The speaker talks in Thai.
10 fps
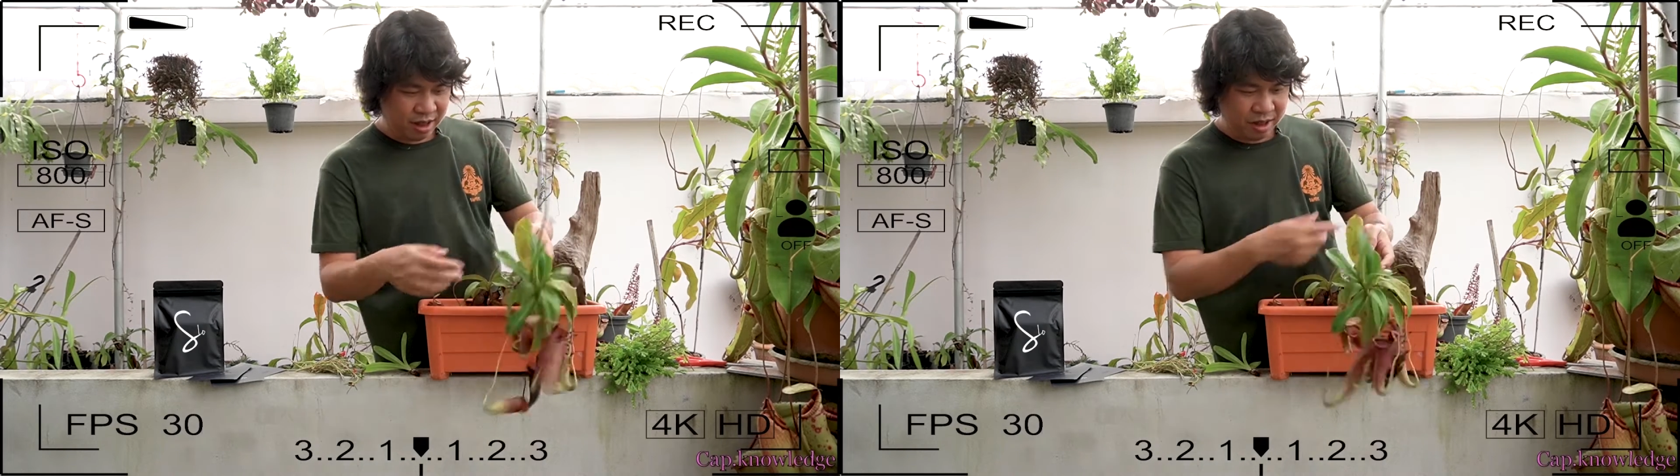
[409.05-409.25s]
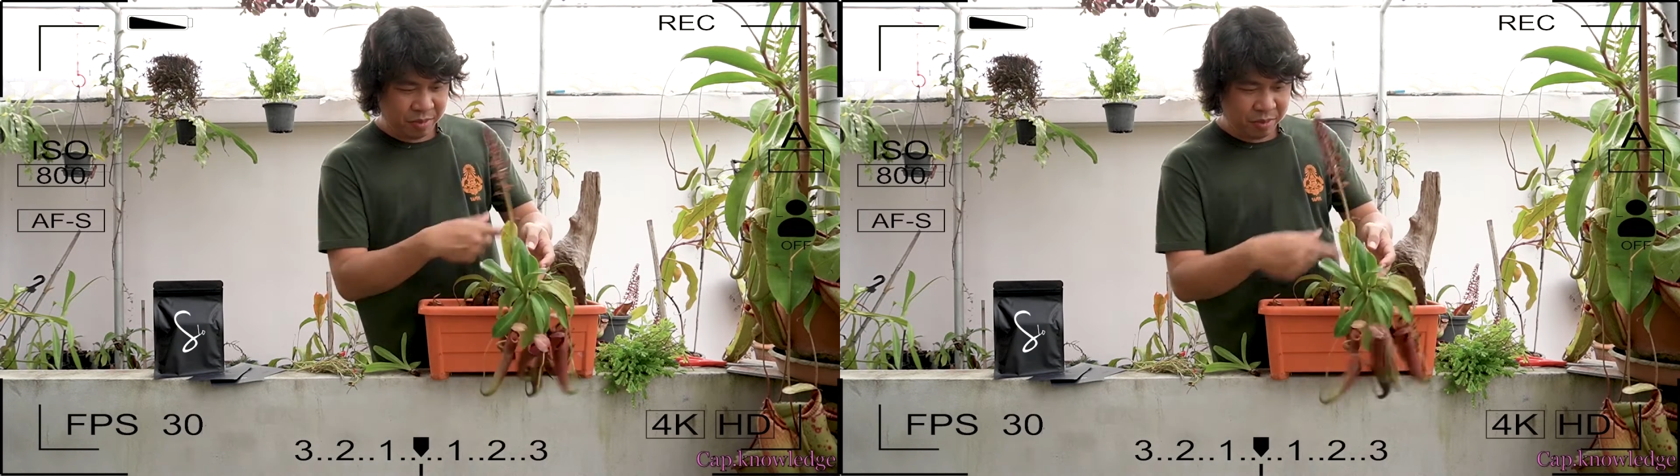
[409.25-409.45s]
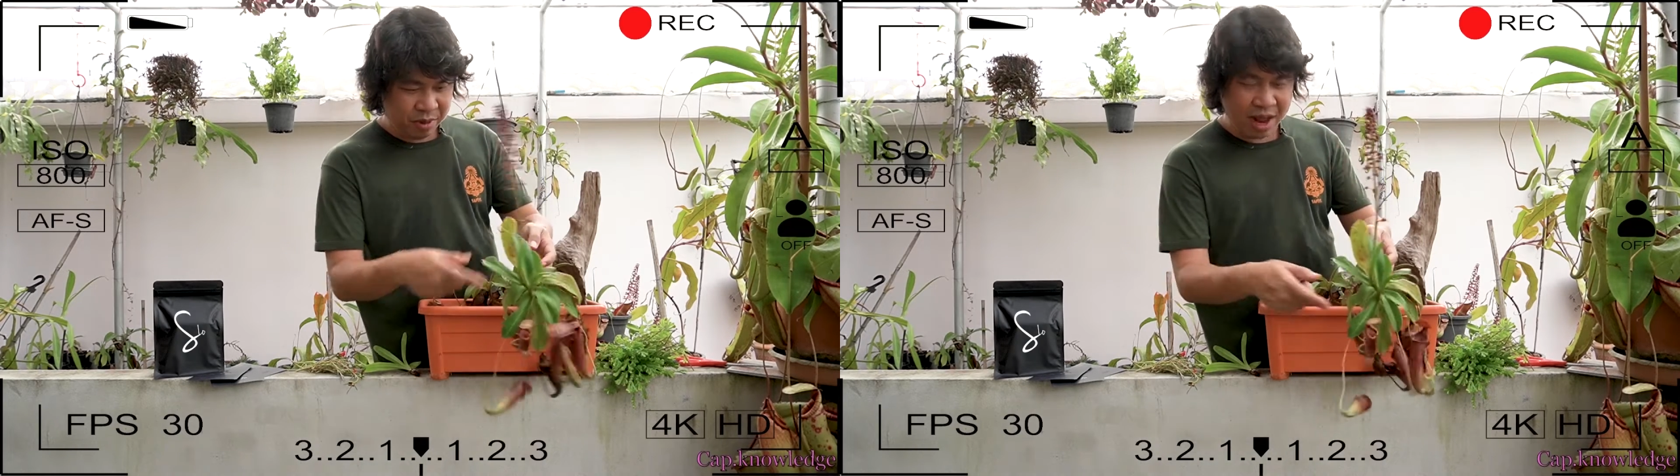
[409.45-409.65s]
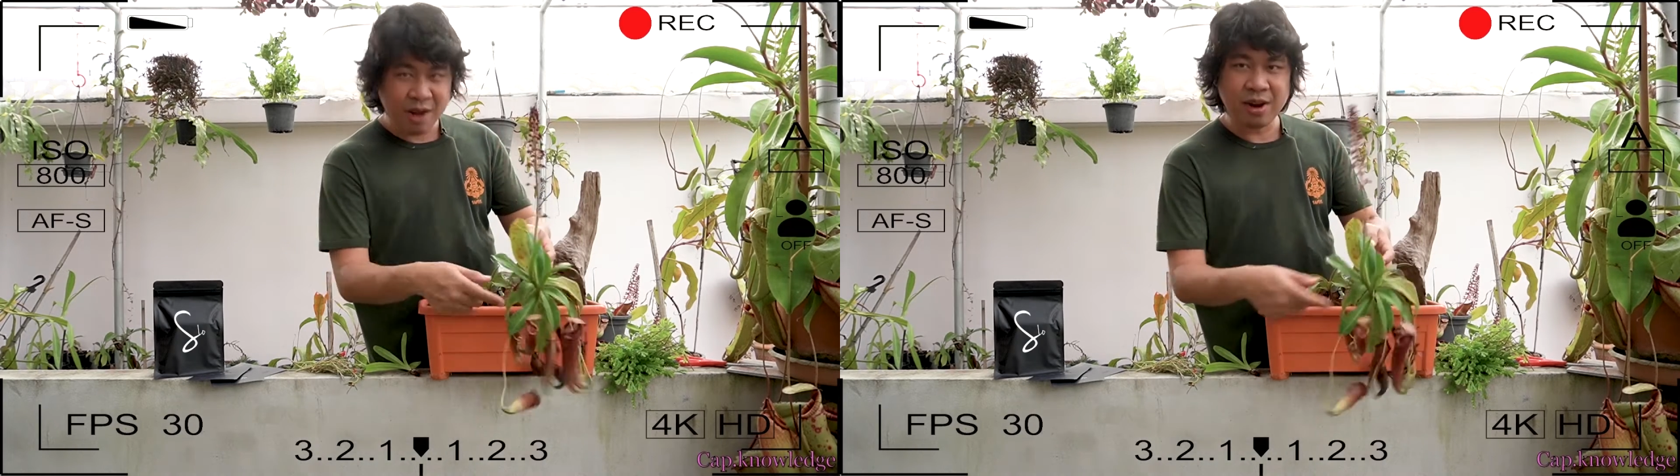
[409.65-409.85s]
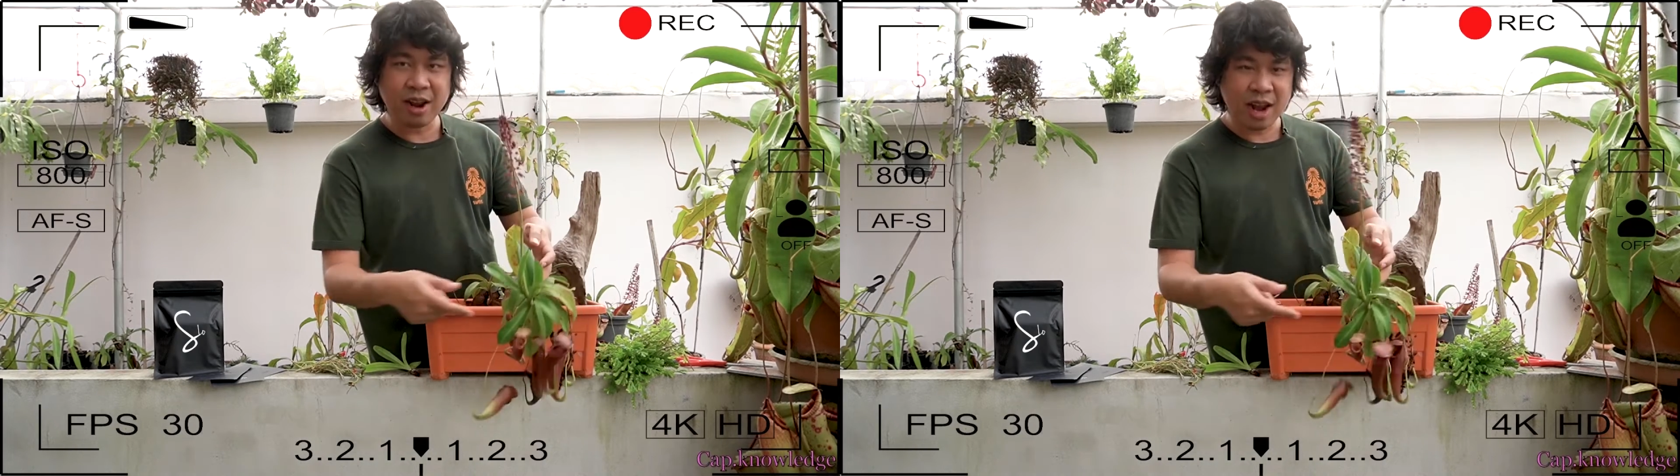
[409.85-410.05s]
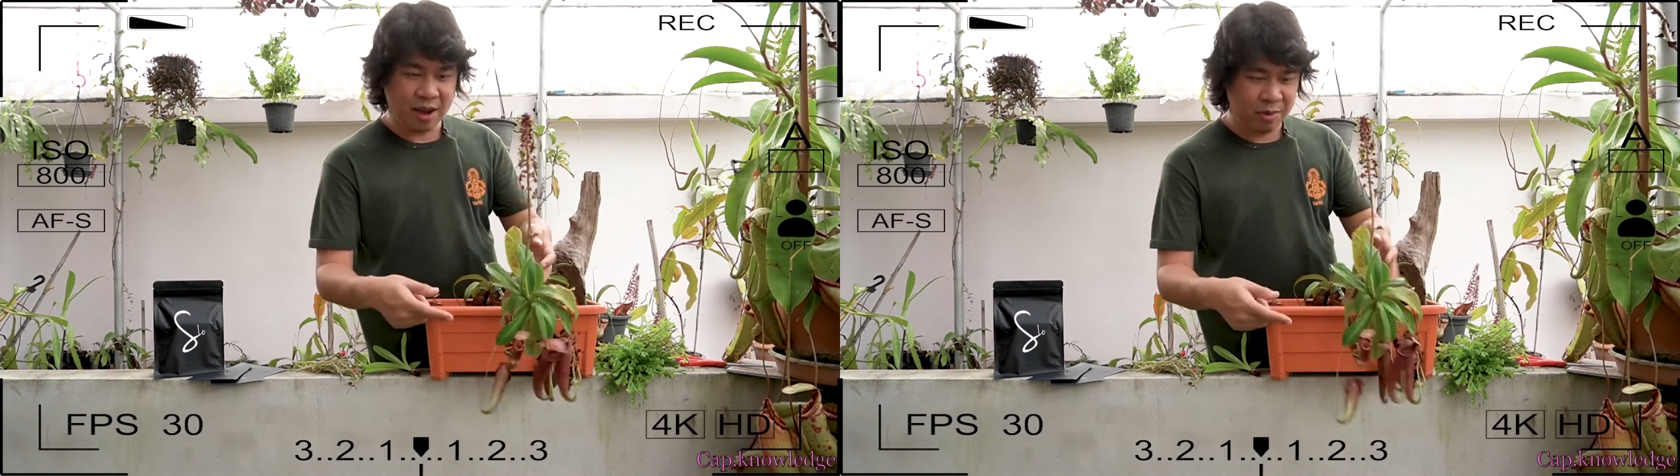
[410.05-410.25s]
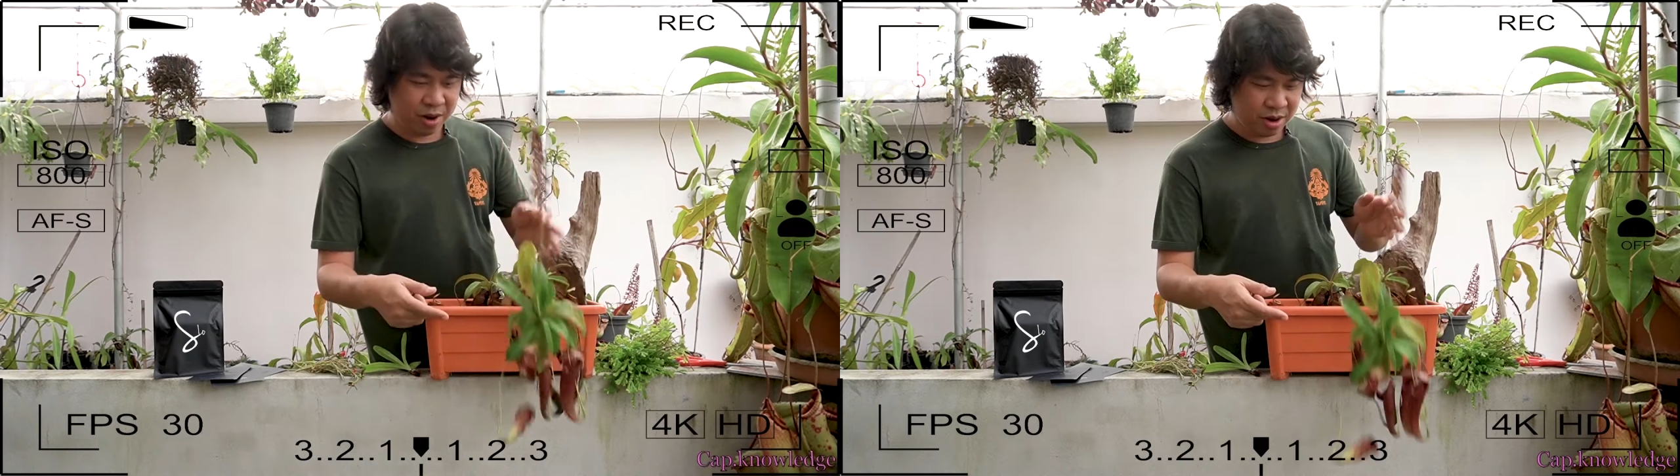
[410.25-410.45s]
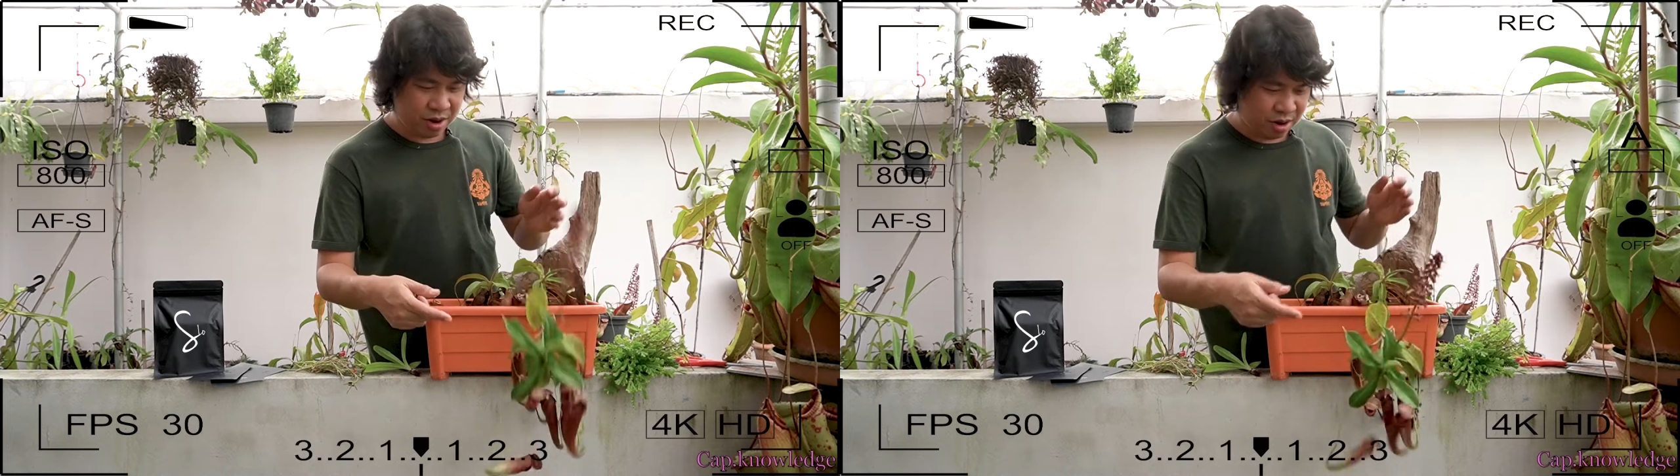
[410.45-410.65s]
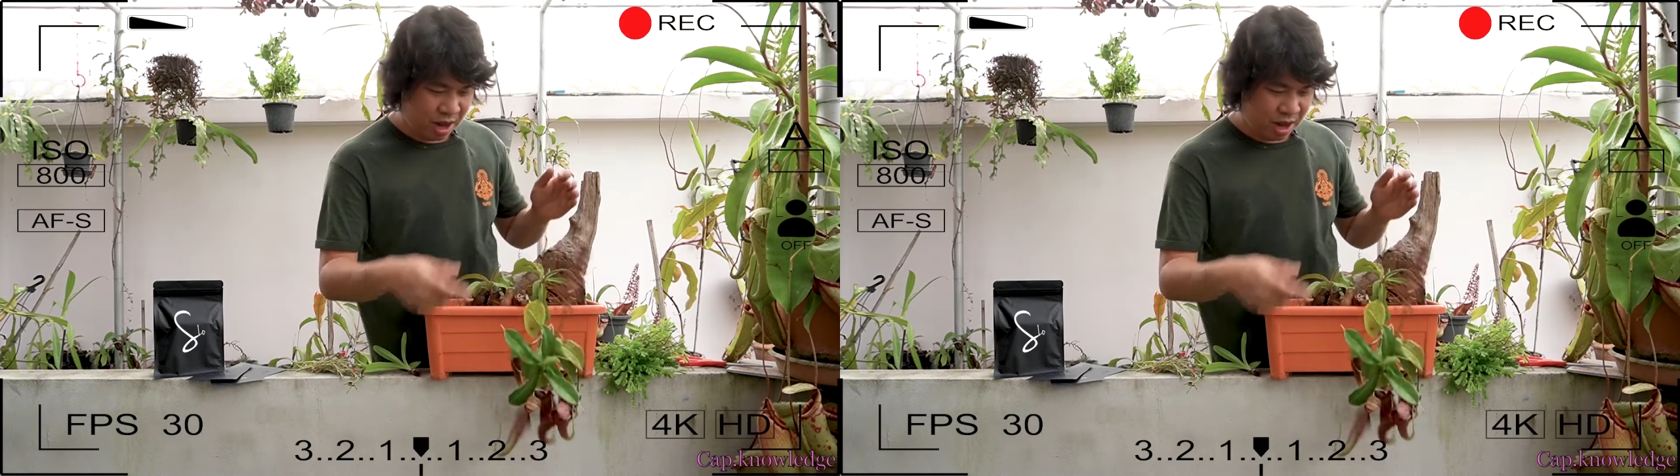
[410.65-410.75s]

ที่มันไม่ได้เอาอะไรดามด้วยก็